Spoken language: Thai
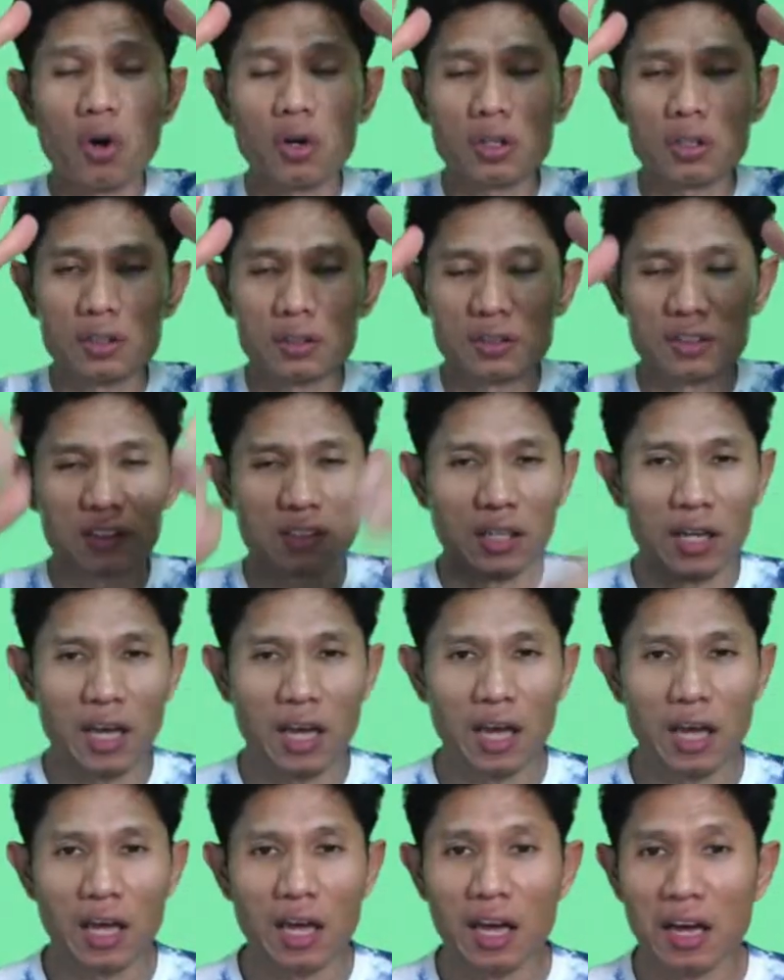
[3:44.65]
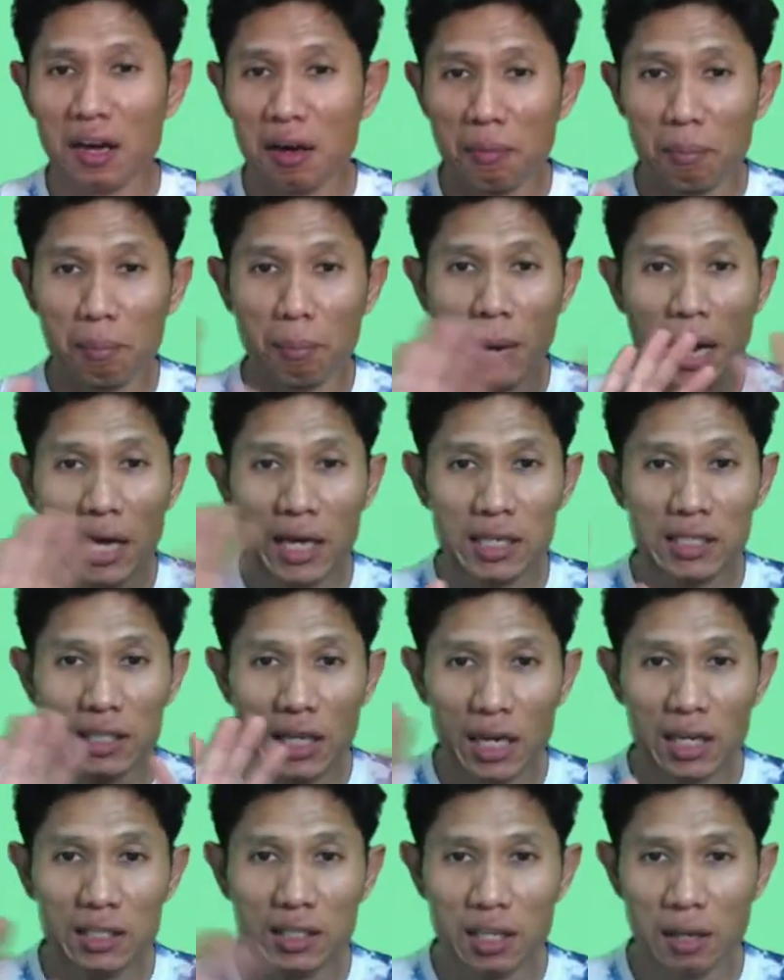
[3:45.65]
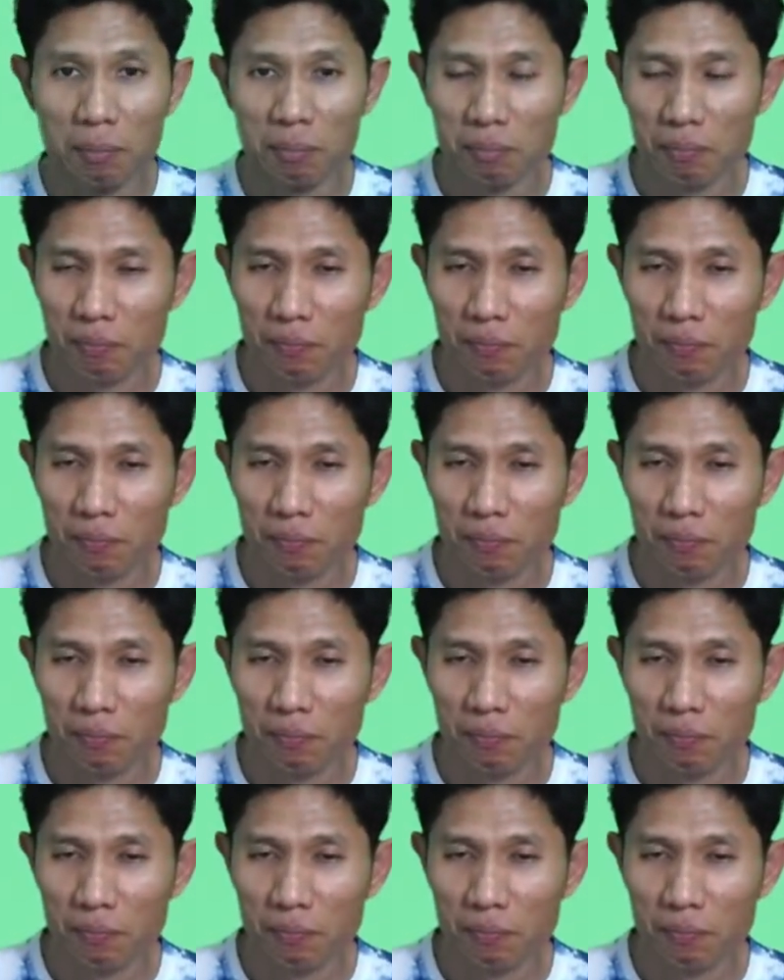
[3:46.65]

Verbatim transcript: กอ่าไม่ใช่หยิบ